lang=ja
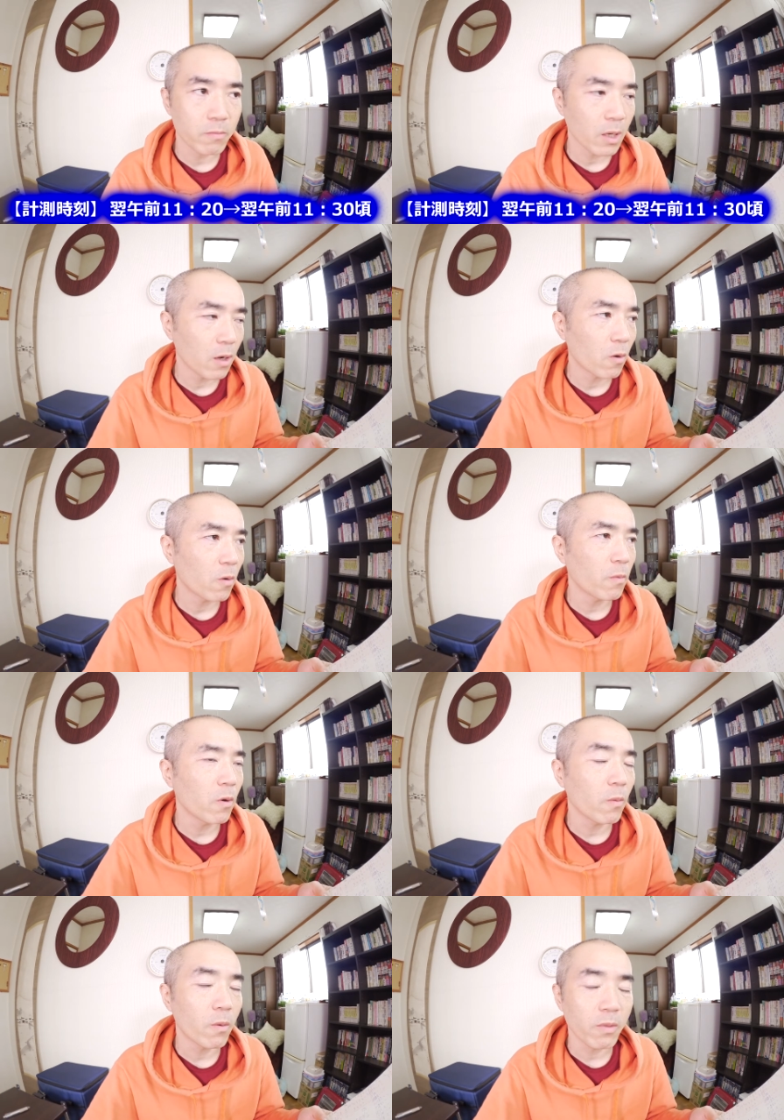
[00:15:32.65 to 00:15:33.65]
まあ、ほぼ
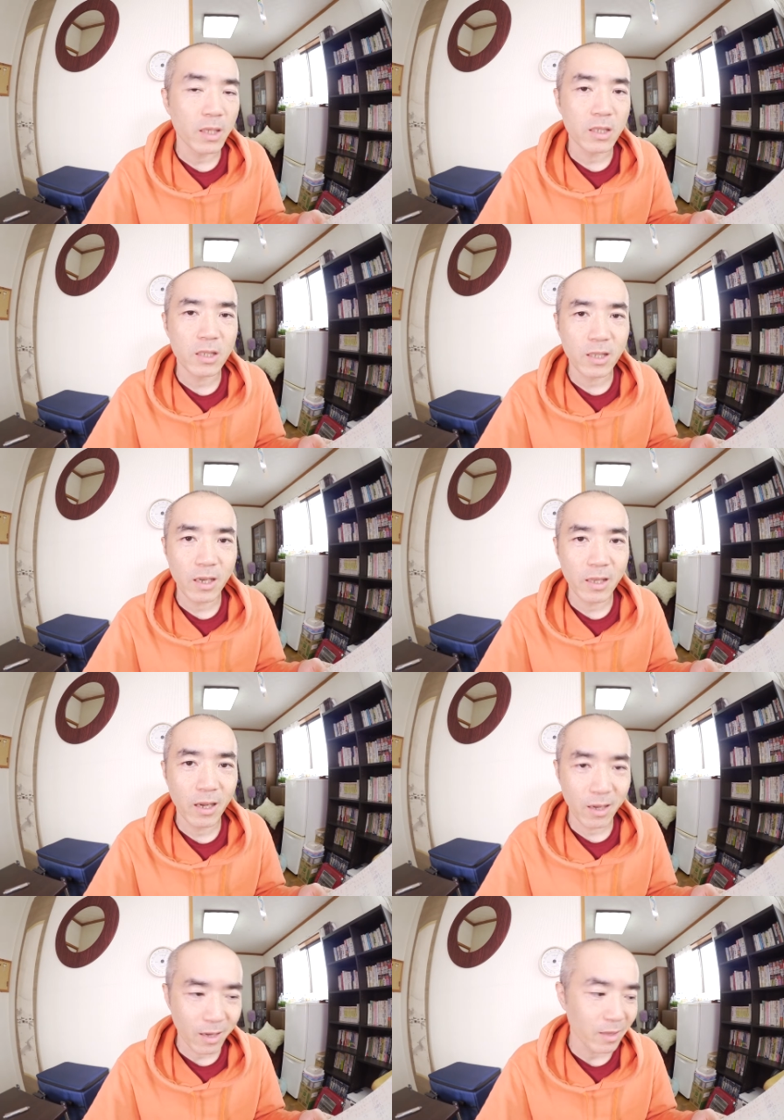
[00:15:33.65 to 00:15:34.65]
ほぼ同じ時間に
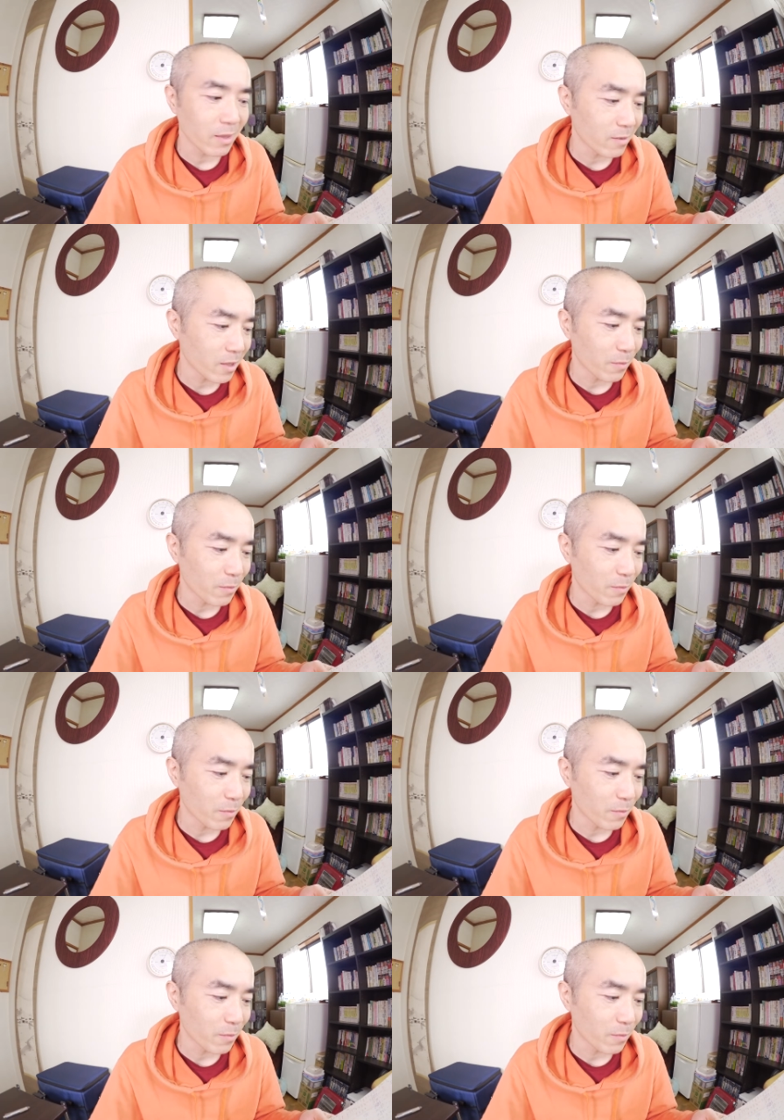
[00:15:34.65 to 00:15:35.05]
測ってるっ